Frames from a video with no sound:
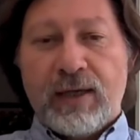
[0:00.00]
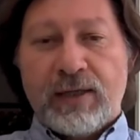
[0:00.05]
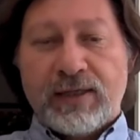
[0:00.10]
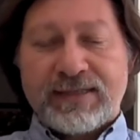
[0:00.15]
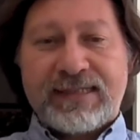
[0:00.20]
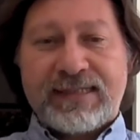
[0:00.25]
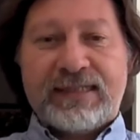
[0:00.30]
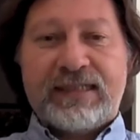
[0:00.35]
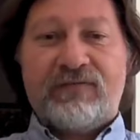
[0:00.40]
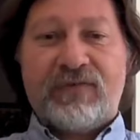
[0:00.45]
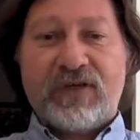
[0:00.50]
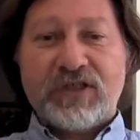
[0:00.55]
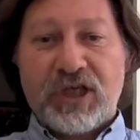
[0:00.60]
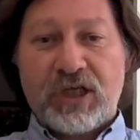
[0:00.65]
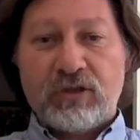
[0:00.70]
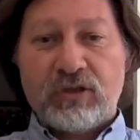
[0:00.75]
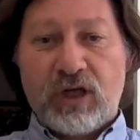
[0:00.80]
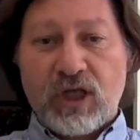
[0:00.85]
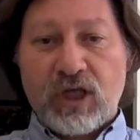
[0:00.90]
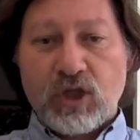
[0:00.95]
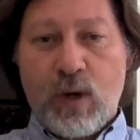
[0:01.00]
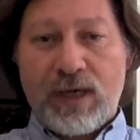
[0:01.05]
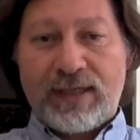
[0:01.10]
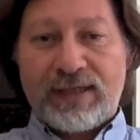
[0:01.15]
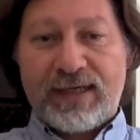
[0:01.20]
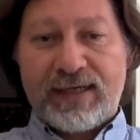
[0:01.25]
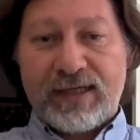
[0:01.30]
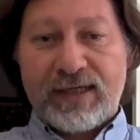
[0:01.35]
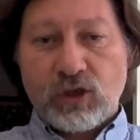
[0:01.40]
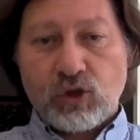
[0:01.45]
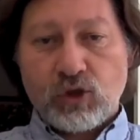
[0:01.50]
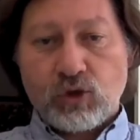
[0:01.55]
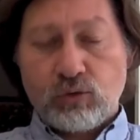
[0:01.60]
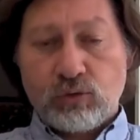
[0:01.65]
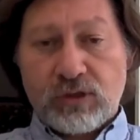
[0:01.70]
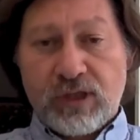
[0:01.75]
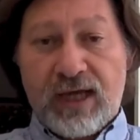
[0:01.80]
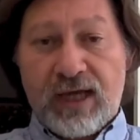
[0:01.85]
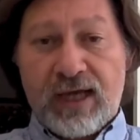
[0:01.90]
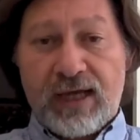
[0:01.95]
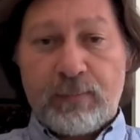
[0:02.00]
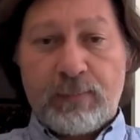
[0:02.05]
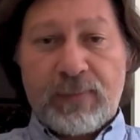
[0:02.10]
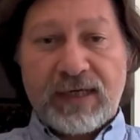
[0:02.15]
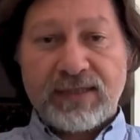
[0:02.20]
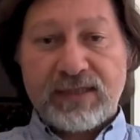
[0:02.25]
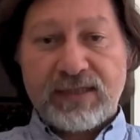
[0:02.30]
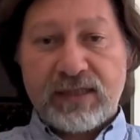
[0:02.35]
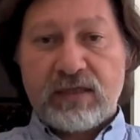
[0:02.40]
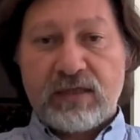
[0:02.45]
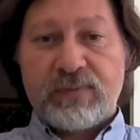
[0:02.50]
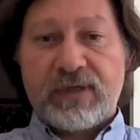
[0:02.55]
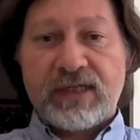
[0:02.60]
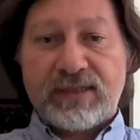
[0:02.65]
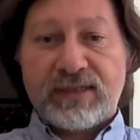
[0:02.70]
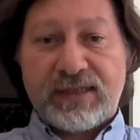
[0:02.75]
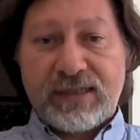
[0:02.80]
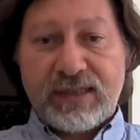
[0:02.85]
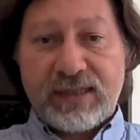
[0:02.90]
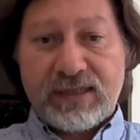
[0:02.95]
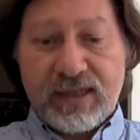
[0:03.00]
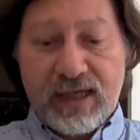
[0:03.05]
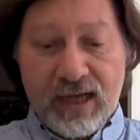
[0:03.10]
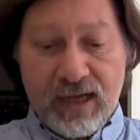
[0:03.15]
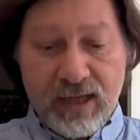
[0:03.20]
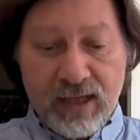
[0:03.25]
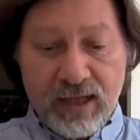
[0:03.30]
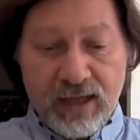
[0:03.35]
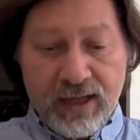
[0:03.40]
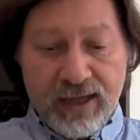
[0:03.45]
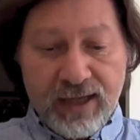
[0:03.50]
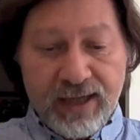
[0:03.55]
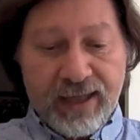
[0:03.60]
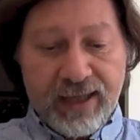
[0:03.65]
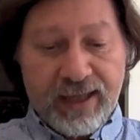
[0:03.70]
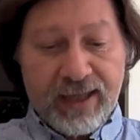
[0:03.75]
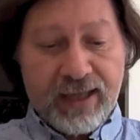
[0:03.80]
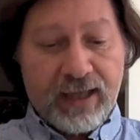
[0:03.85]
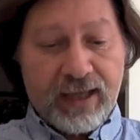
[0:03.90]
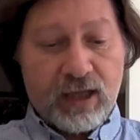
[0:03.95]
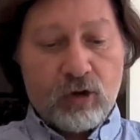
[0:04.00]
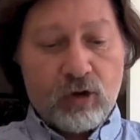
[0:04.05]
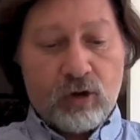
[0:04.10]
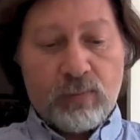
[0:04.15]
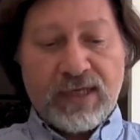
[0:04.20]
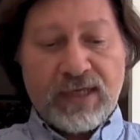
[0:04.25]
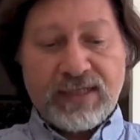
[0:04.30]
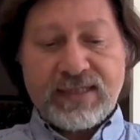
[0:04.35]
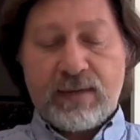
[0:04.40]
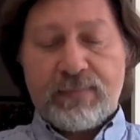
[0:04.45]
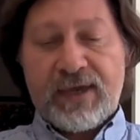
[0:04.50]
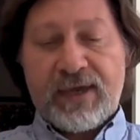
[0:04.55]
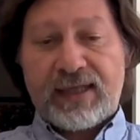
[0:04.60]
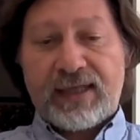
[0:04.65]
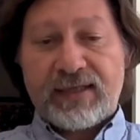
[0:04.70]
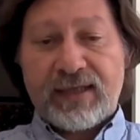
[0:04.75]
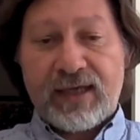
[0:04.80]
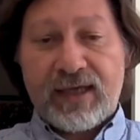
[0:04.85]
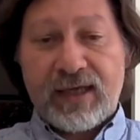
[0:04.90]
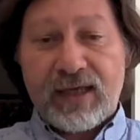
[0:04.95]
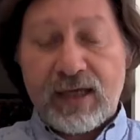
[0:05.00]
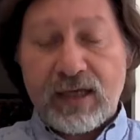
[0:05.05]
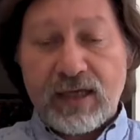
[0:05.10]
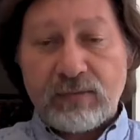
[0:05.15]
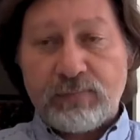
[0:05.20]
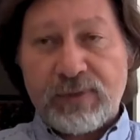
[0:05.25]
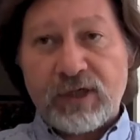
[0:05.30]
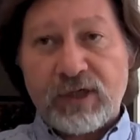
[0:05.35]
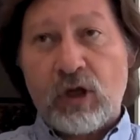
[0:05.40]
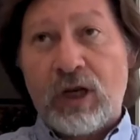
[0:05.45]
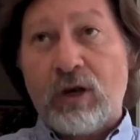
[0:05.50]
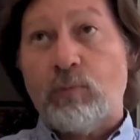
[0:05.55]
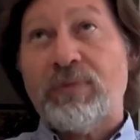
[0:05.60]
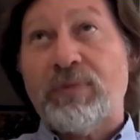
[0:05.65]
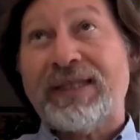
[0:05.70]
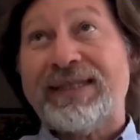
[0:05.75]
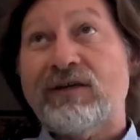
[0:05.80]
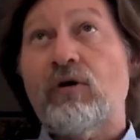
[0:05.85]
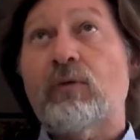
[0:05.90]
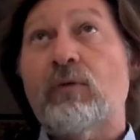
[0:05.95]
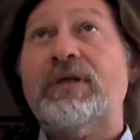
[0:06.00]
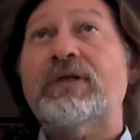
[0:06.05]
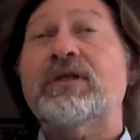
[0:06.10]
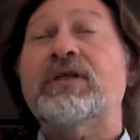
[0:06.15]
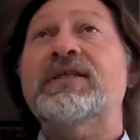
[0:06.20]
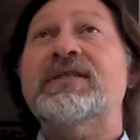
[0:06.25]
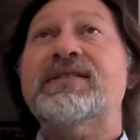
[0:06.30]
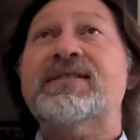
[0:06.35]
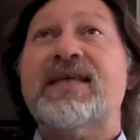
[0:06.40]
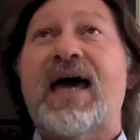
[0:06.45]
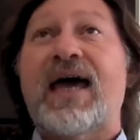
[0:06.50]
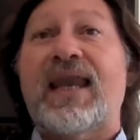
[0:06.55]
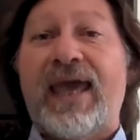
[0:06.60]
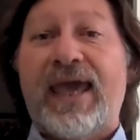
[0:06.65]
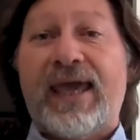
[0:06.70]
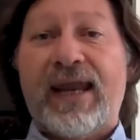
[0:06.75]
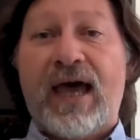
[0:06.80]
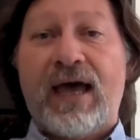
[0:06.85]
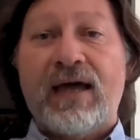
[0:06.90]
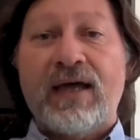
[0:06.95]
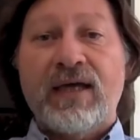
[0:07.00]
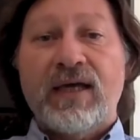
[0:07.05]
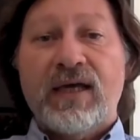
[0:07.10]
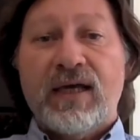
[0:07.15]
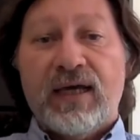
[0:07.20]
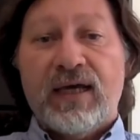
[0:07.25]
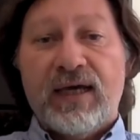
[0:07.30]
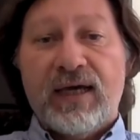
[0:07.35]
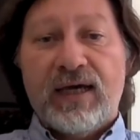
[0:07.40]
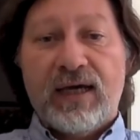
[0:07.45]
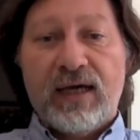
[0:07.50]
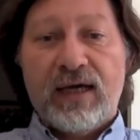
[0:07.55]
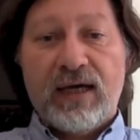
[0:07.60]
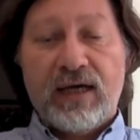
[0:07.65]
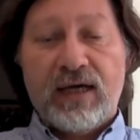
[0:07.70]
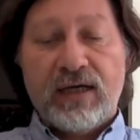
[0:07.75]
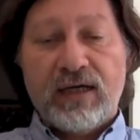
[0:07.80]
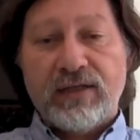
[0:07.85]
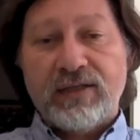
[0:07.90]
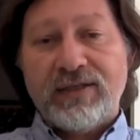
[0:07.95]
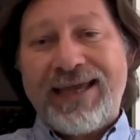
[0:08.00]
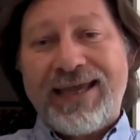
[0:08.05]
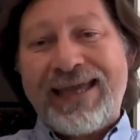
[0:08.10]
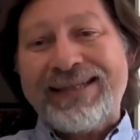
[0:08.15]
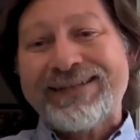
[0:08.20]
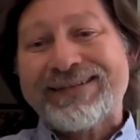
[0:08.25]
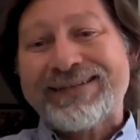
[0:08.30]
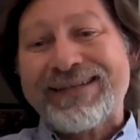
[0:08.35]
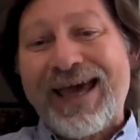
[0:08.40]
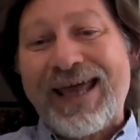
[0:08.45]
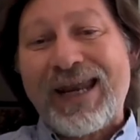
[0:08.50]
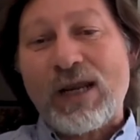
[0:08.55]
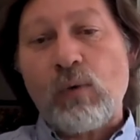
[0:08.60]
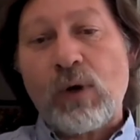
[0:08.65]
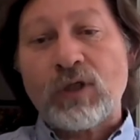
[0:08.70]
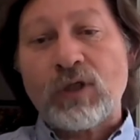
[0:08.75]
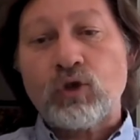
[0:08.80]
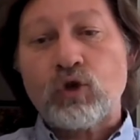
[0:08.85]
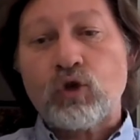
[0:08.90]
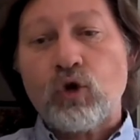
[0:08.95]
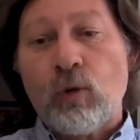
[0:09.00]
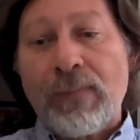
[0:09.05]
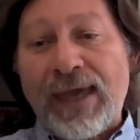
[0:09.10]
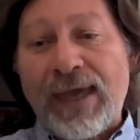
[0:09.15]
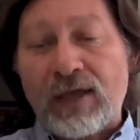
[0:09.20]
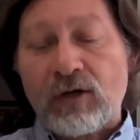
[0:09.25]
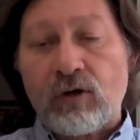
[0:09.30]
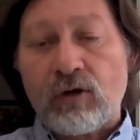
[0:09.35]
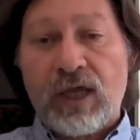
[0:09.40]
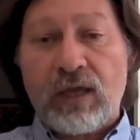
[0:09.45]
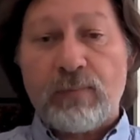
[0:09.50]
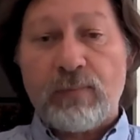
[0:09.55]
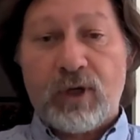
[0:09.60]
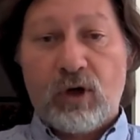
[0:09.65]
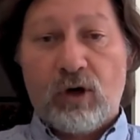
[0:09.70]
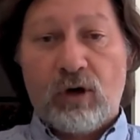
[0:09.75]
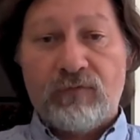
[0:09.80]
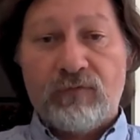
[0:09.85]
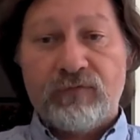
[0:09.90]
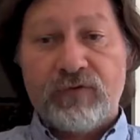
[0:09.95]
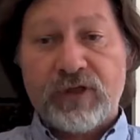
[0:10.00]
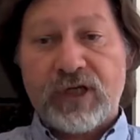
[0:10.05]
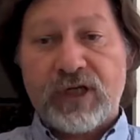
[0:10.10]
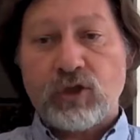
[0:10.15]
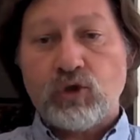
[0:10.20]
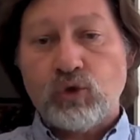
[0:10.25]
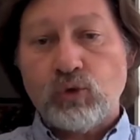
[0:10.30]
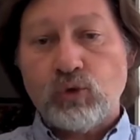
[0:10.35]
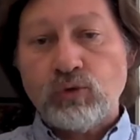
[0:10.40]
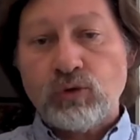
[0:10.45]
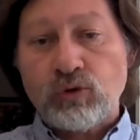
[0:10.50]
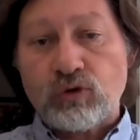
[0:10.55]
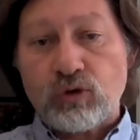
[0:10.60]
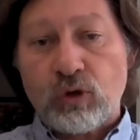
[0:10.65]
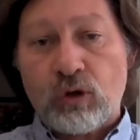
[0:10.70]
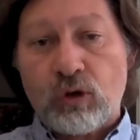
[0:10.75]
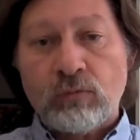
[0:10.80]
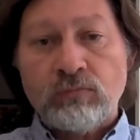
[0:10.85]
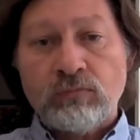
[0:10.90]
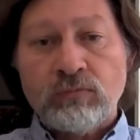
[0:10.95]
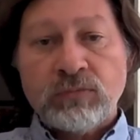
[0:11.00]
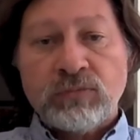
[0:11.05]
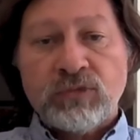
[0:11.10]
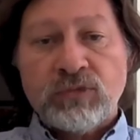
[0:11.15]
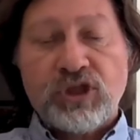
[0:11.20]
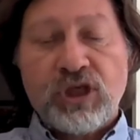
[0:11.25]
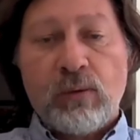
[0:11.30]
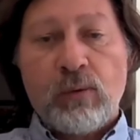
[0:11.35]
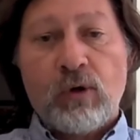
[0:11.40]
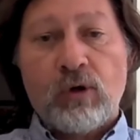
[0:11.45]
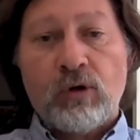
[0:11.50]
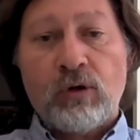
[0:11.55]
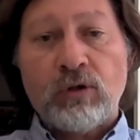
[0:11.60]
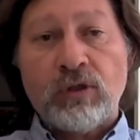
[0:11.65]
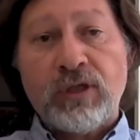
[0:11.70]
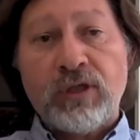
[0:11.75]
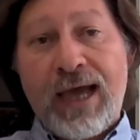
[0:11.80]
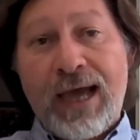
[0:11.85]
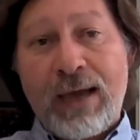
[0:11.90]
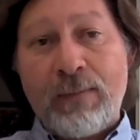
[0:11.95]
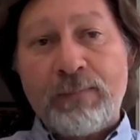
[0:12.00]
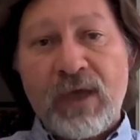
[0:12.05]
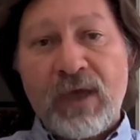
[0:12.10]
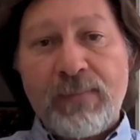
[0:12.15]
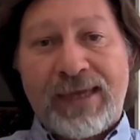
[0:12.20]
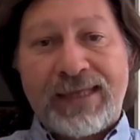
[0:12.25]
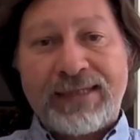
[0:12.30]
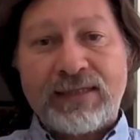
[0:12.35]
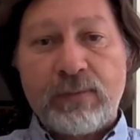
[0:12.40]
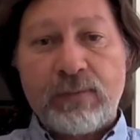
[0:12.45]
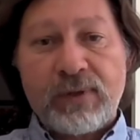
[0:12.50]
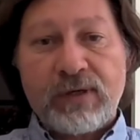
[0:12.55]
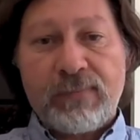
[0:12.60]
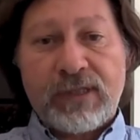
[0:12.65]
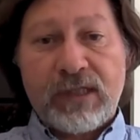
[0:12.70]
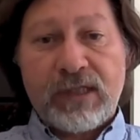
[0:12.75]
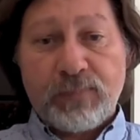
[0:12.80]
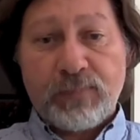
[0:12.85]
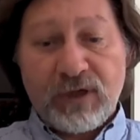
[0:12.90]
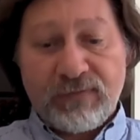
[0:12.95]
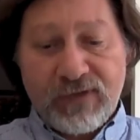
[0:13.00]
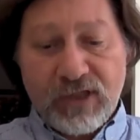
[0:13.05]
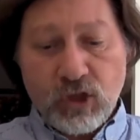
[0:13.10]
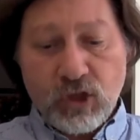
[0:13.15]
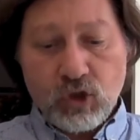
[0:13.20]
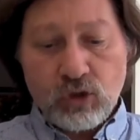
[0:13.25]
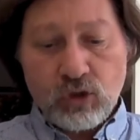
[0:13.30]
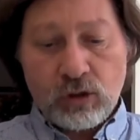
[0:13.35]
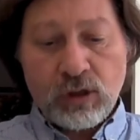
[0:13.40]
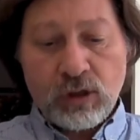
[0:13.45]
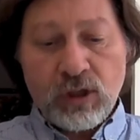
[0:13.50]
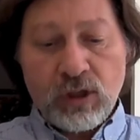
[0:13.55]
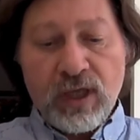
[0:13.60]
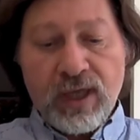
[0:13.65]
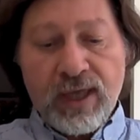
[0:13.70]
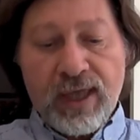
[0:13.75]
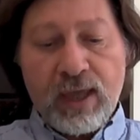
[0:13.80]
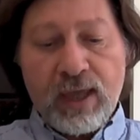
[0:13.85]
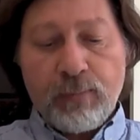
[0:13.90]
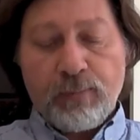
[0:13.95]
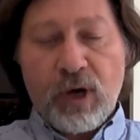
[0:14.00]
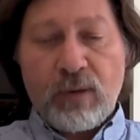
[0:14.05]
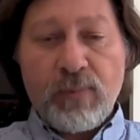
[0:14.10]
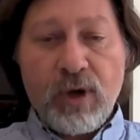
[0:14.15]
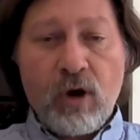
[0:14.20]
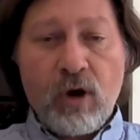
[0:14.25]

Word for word: strada facendo la squadra è cresciuta partita di partita e come sapete per noi l'obiettivo iniziale era eh, entrare quantomeno nei playoff, raggiunto diciamo ampiamente prima del previsto e poi abbiamo